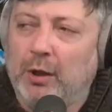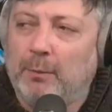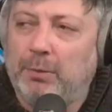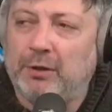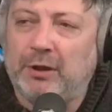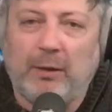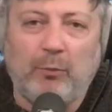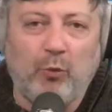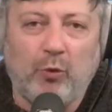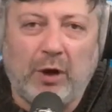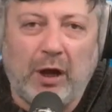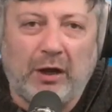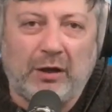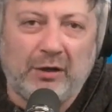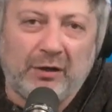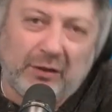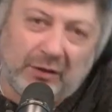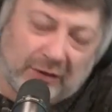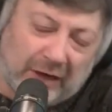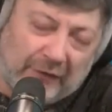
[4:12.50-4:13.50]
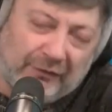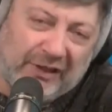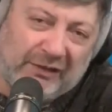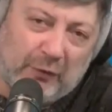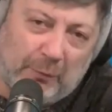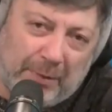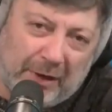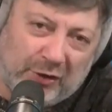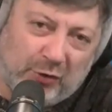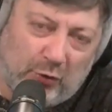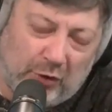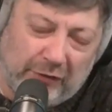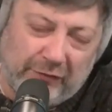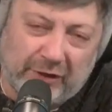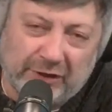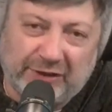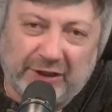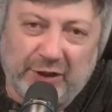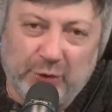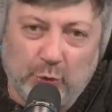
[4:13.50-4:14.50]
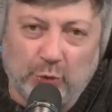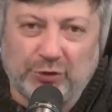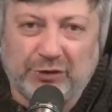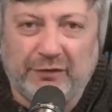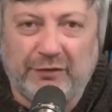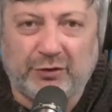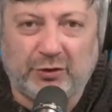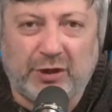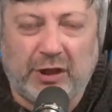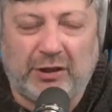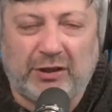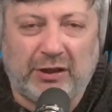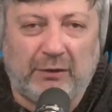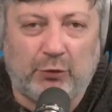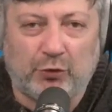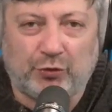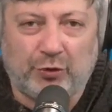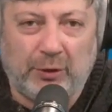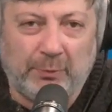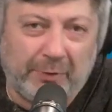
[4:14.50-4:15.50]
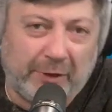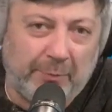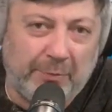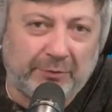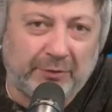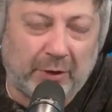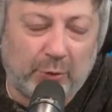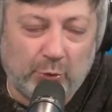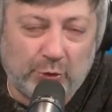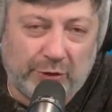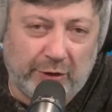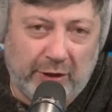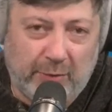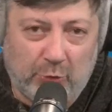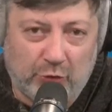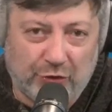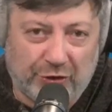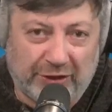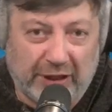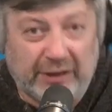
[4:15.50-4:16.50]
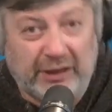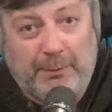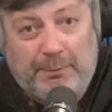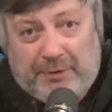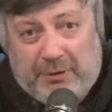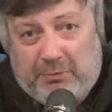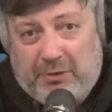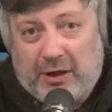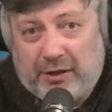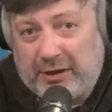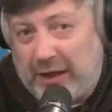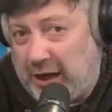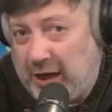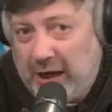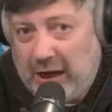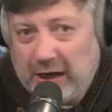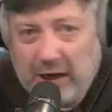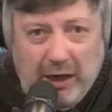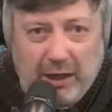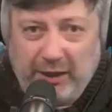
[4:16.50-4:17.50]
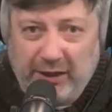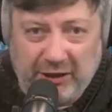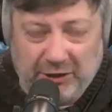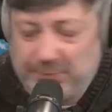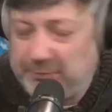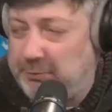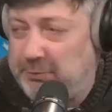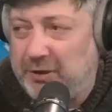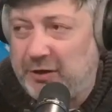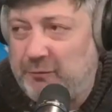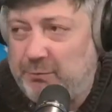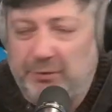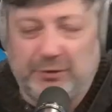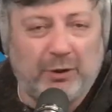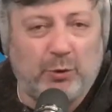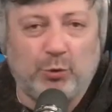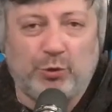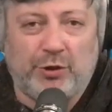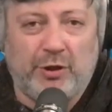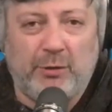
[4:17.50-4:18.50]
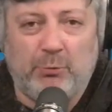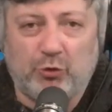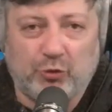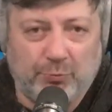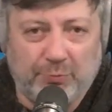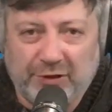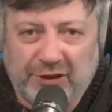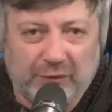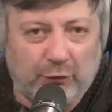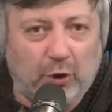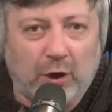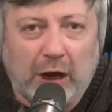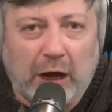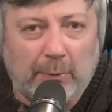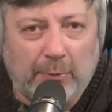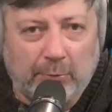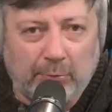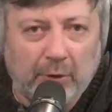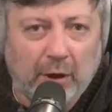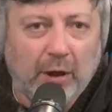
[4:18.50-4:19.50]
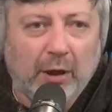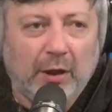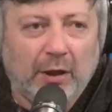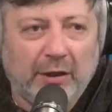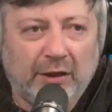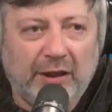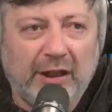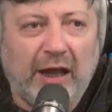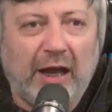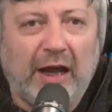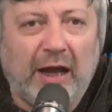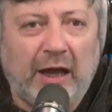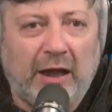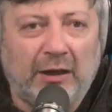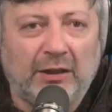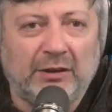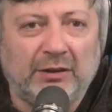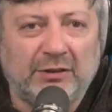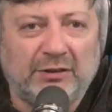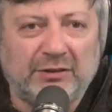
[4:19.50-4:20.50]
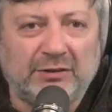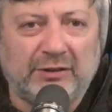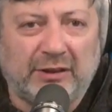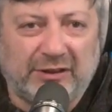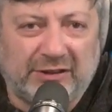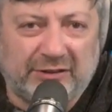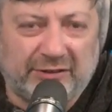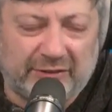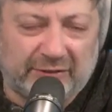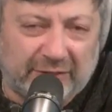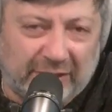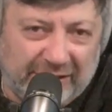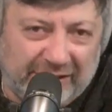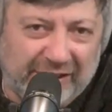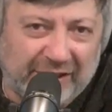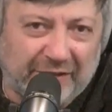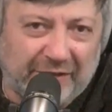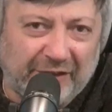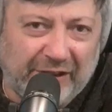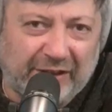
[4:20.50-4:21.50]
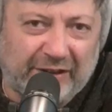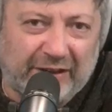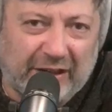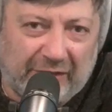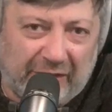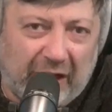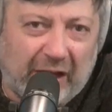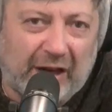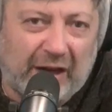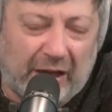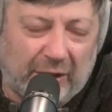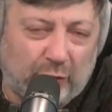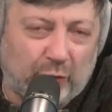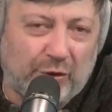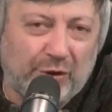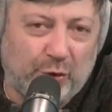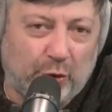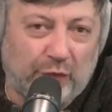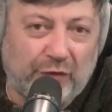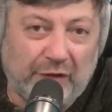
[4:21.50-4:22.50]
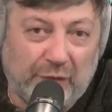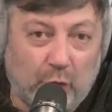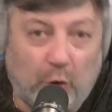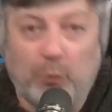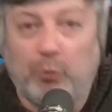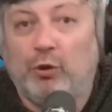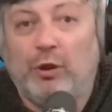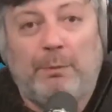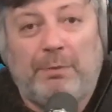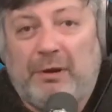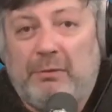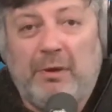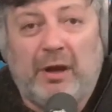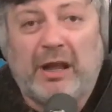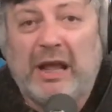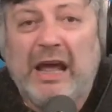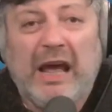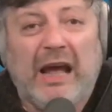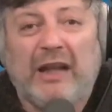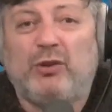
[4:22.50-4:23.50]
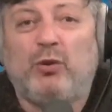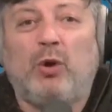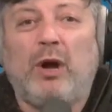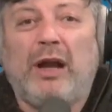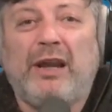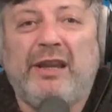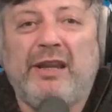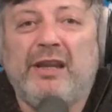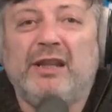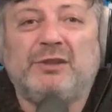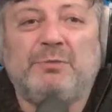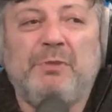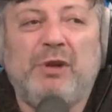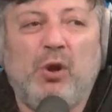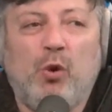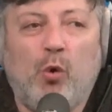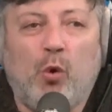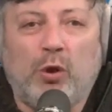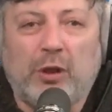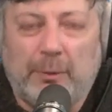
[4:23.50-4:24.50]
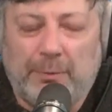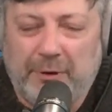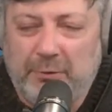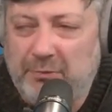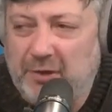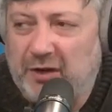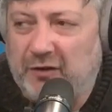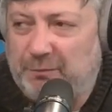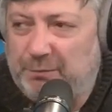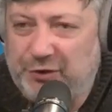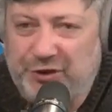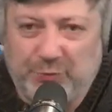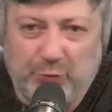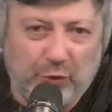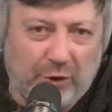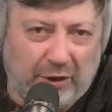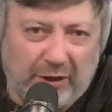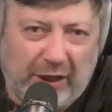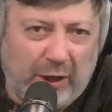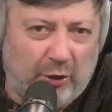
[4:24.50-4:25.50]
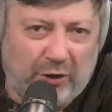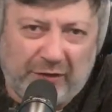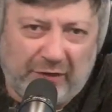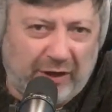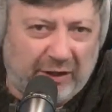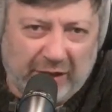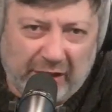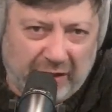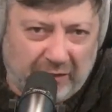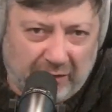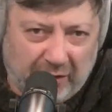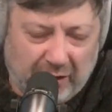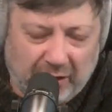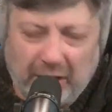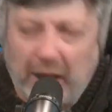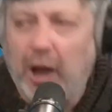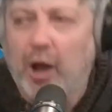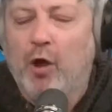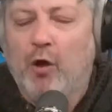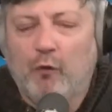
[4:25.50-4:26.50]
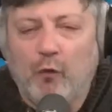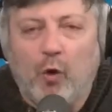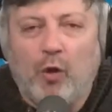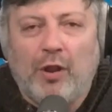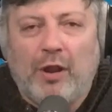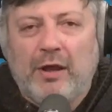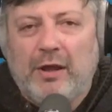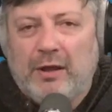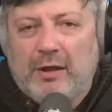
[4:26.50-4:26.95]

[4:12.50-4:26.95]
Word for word: потому как главный его партнер Евросоюз, и в результате того, что, например, Белоруссия не может стать, например, да, как один из примеров, Белоруссия не может быть его хабом для склад складирования товара, который идет в Европу. Например, это только один из миллиона примеров, почему Китаю эта война невыгодна. Вот.